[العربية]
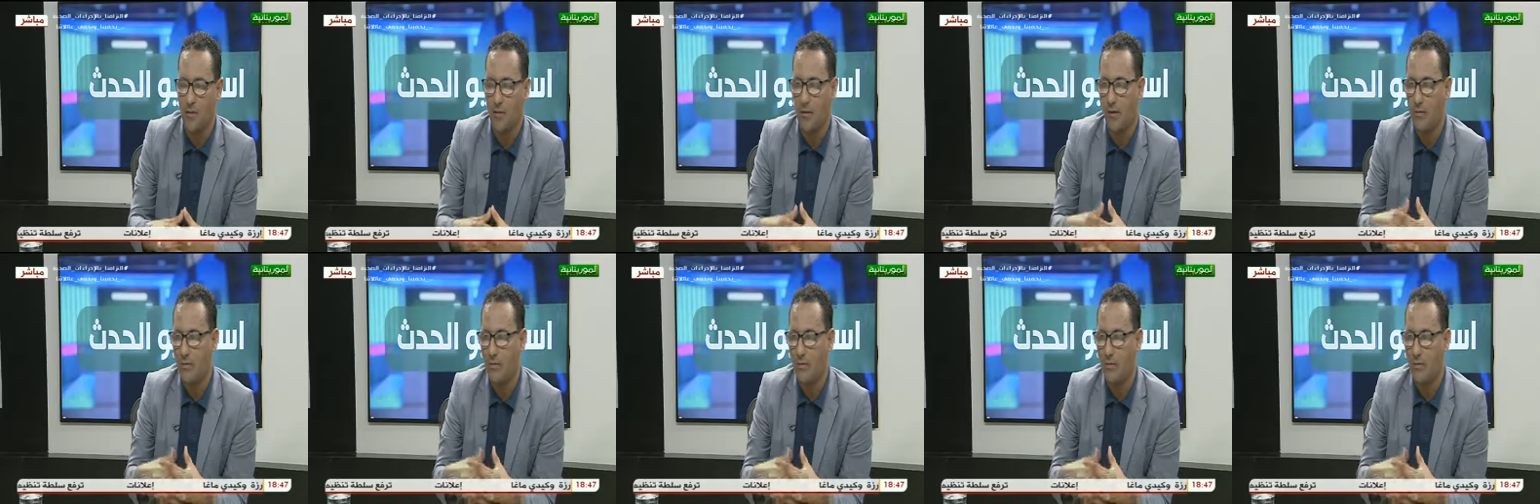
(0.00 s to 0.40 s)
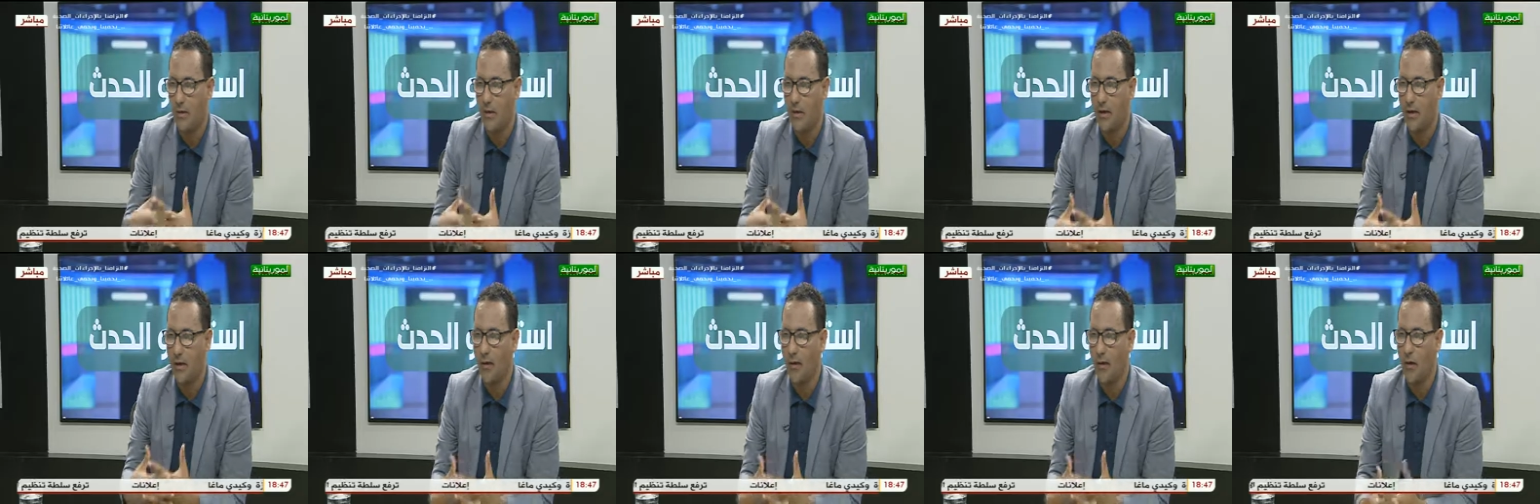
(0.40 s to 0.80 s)
سواء
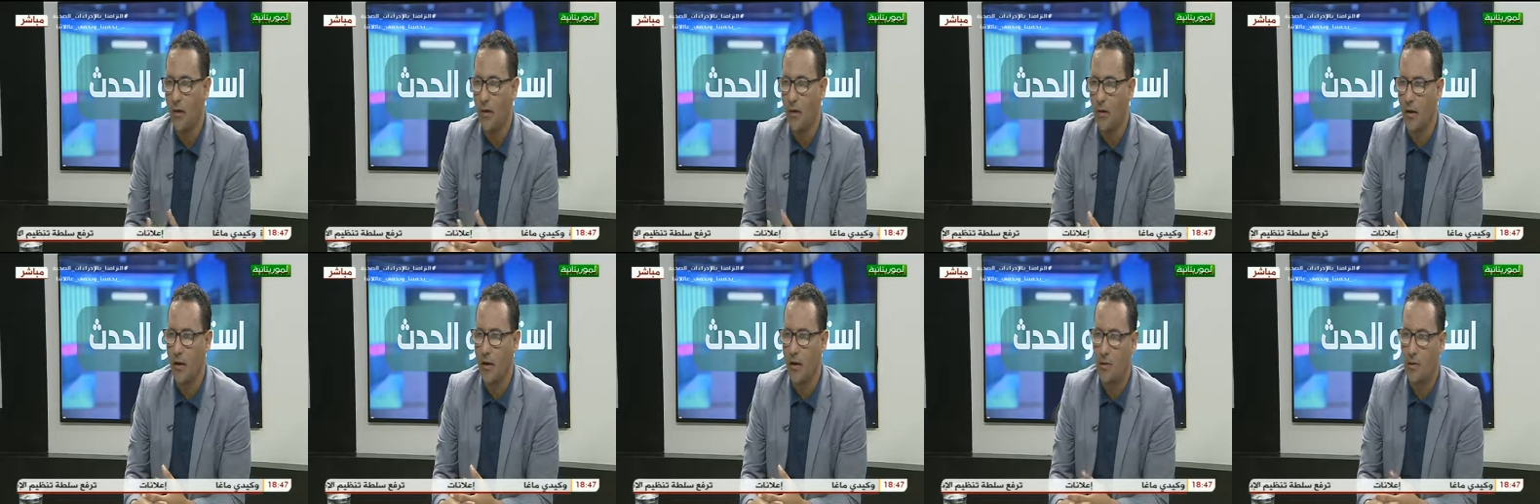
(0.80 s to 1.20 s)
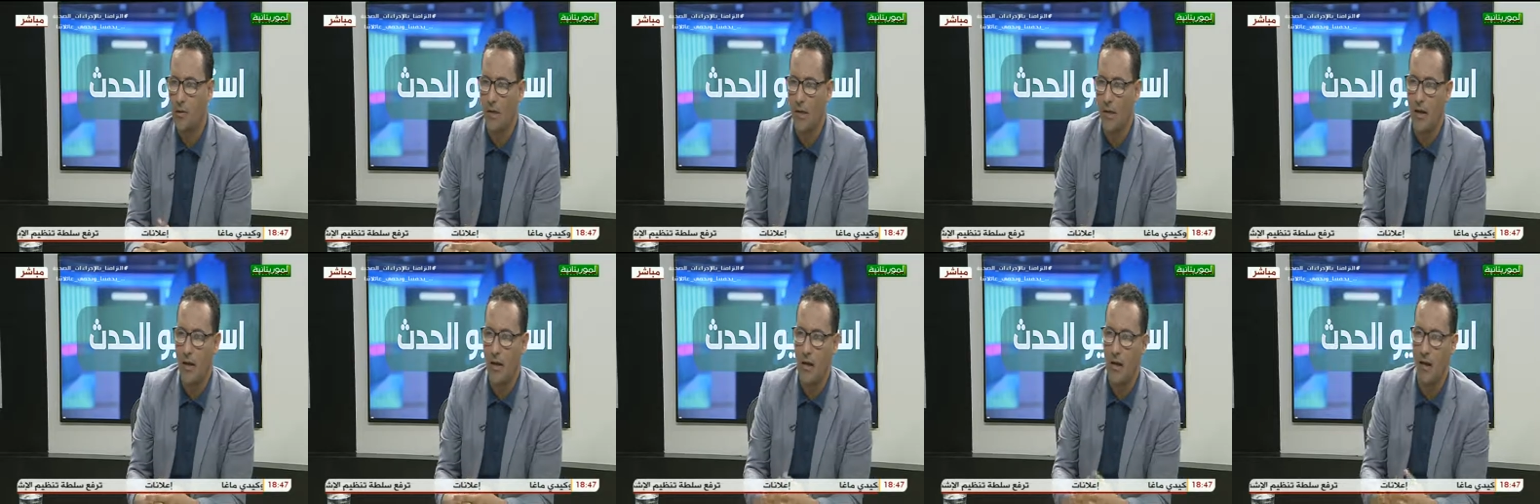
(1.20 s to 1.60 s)
كانوا
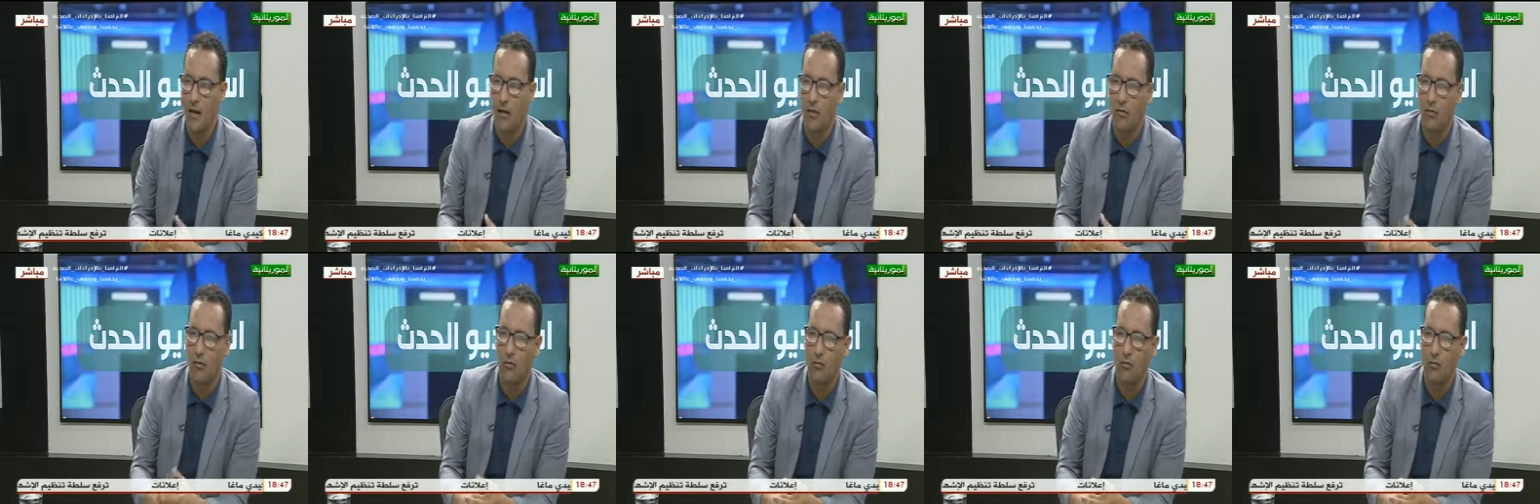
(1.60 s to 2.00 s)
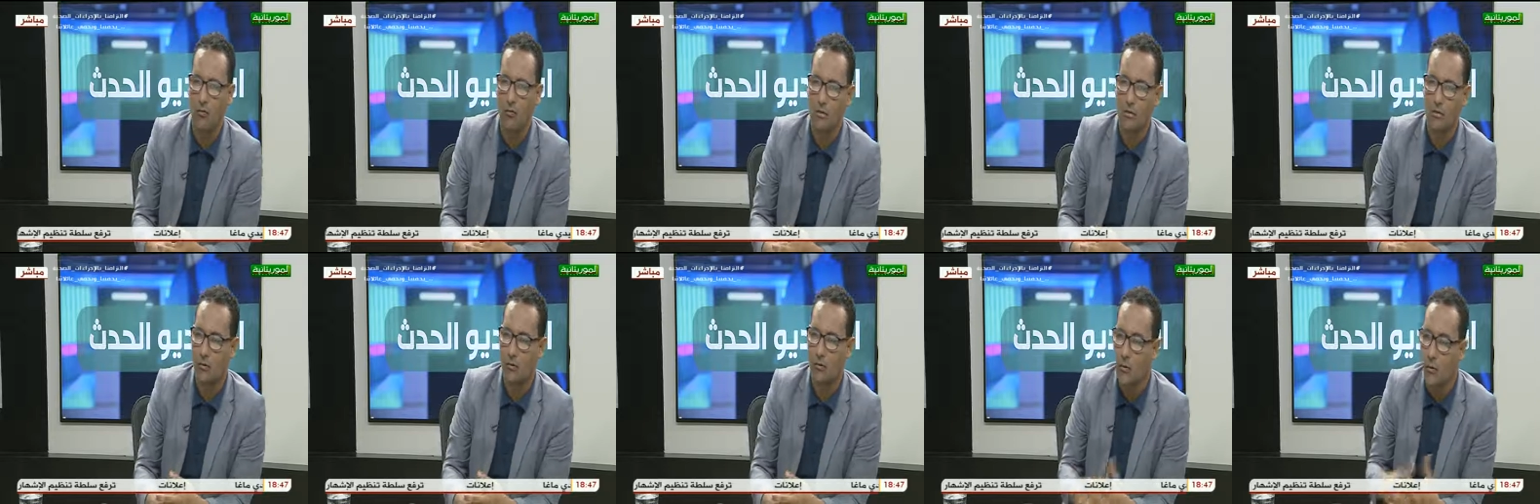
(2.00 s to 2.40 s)
اباء او
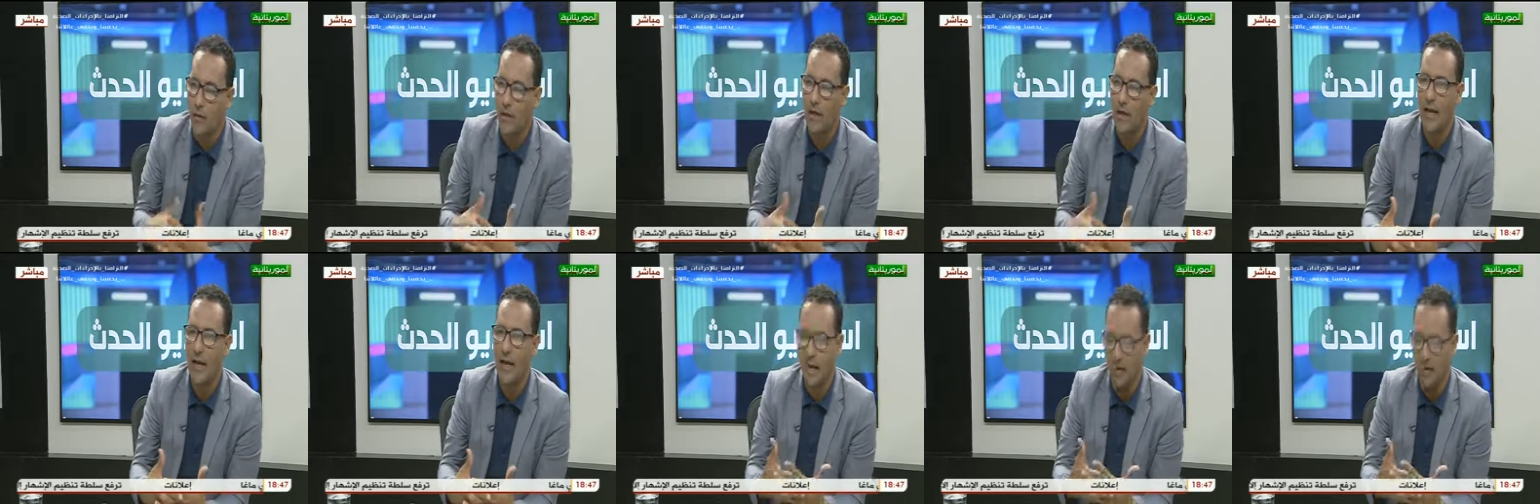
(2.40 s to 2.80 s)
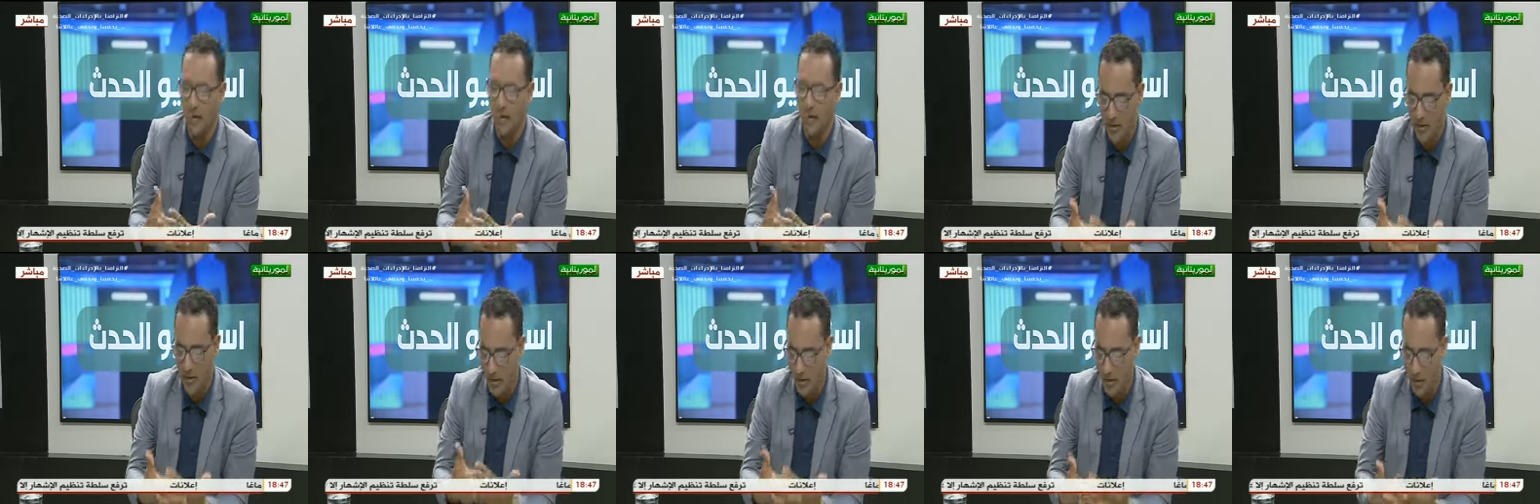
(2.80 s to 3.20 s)
طلاب
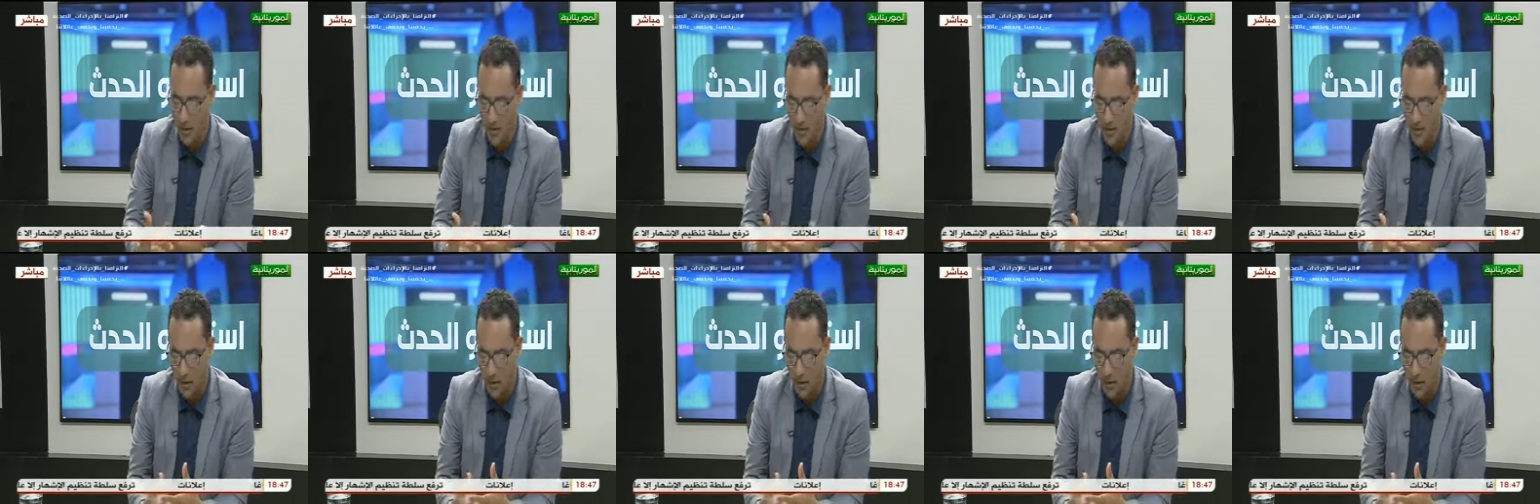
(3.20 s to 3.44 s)
مثلا